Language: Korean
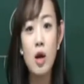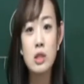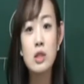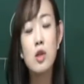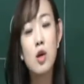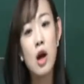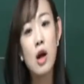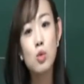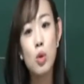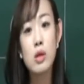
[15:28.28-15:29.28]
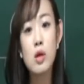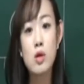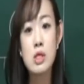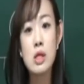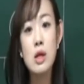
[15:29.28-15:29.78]
승려가 되는
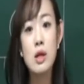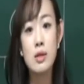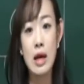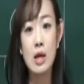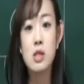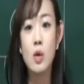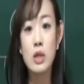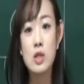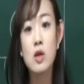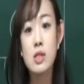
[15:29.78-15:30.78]
것을 나라 차원에서